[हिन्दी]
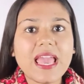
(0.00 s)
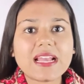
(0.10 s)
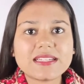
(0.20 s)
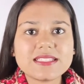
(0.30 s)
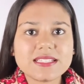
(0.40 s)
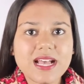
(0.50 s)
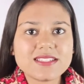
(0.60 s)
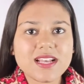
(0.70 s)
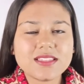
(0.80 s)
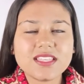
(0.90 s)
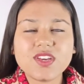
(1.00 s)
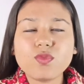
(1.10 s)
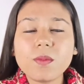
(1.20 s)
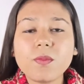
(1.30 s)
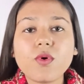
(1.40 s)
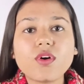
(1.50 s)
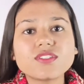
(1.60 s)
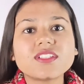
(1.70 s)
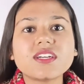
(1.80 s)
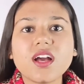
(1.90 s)
एक्नेस कास आती है वो
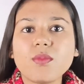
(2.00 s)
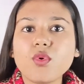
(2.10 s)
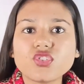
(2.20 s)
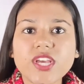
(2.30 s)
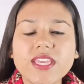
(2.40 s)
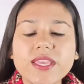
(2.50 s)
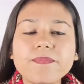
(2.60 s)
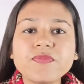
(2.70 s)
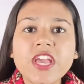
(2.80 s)
बहुत ज़्यादा कम हो जाएगी